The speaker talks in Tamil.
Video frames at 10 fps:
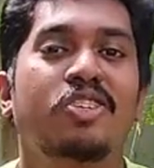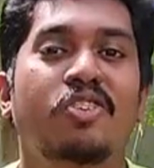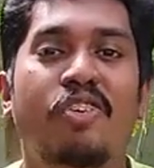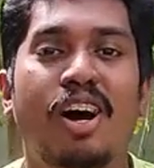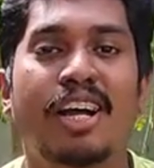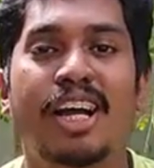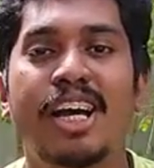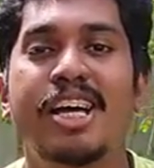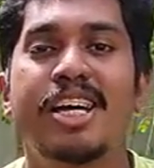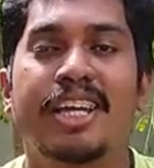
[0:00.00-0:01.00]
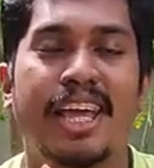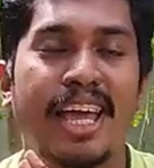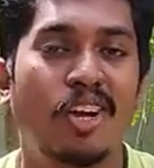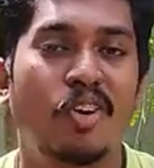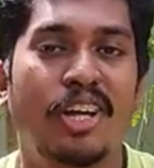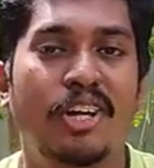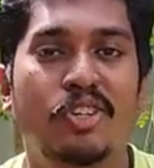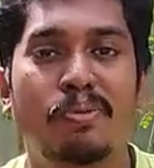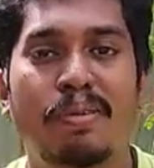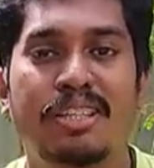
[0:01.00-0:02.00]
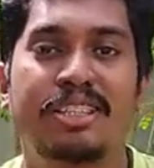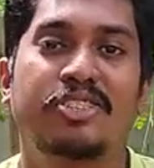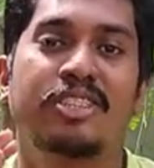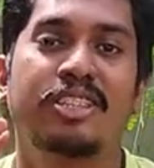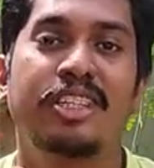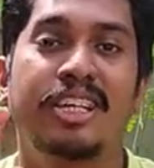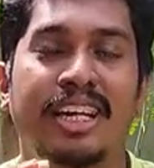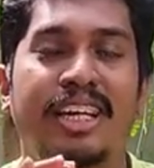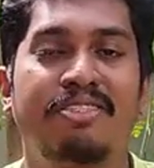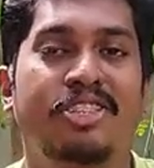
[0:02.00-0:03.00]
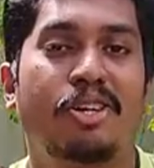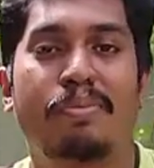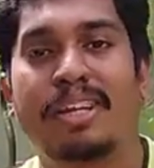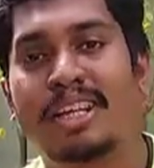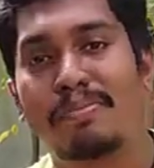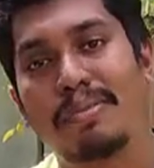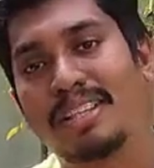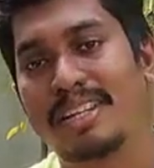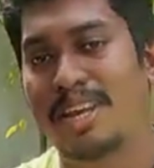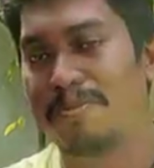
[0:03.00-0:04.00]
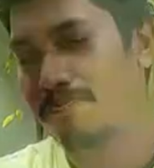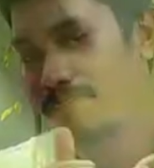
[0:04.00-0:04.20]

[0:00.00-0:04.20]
ஸோ வாங்க கேக்கோட இன்ட்ரோவை பார்த்துட்டு வந்து என்ன விஷயம் அப்படிங்கிறத பார்த்துடலாம்